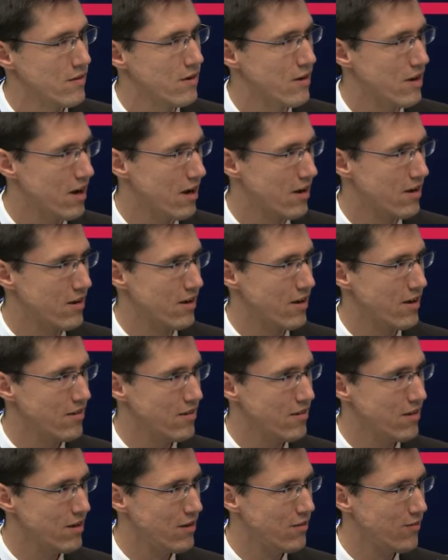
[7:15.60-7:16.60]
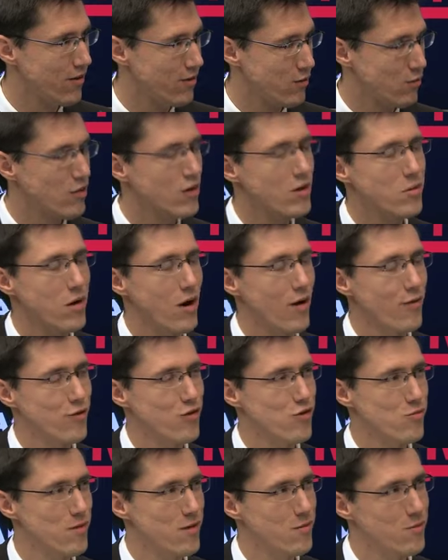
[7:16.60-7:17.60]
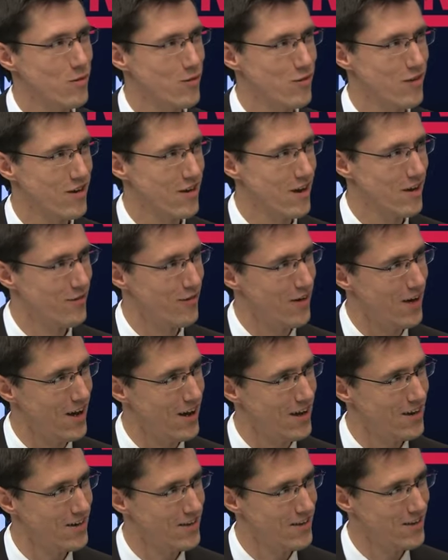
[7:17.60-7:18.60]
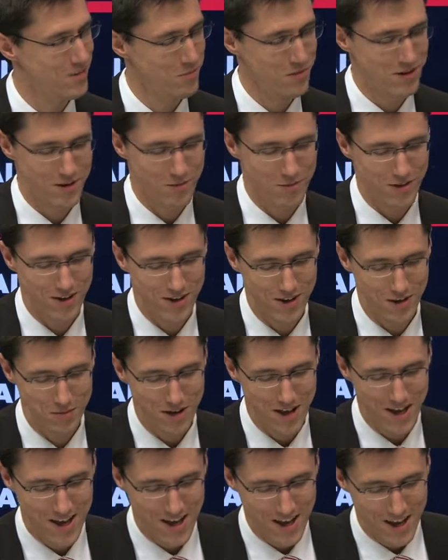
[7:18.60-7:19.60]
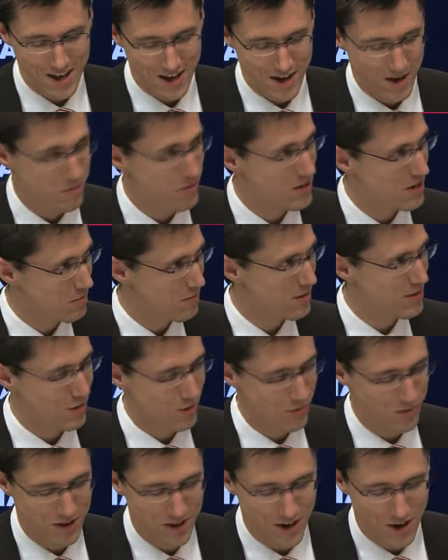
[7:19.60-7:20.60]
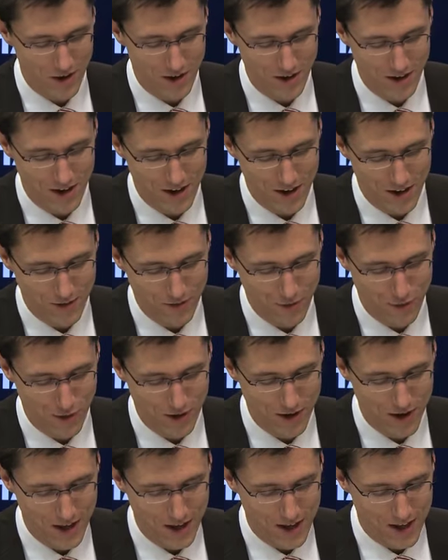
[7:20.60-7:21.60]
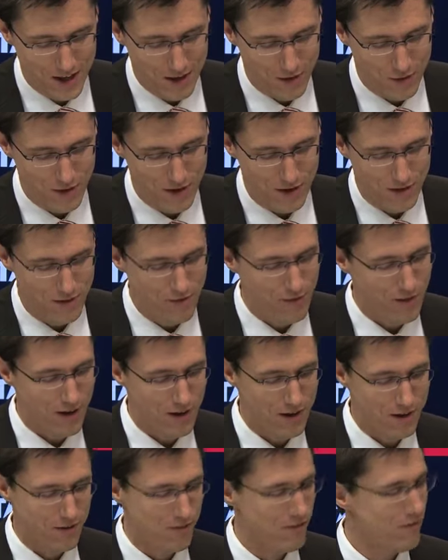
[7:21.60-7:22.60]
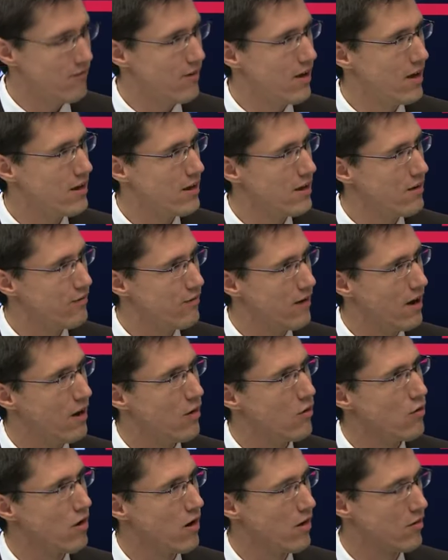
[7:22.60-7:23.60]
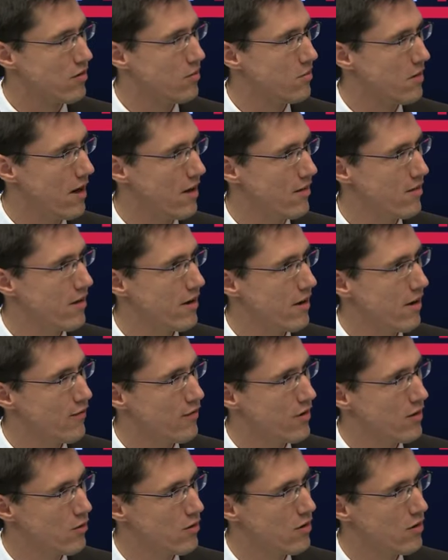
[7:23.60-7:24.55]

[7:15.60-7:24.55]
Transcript: Das sind klare Thesen. Ich versuche die nochmal aufzuspießen mit unseren drei Fragen, die ich Ihnen mitgebracht habe, äh, mit der Bitte um die Ja- oder Nein-Antwort. Zunächst die Frage, werden die Erfahrungen aus dem Gaswerk auf der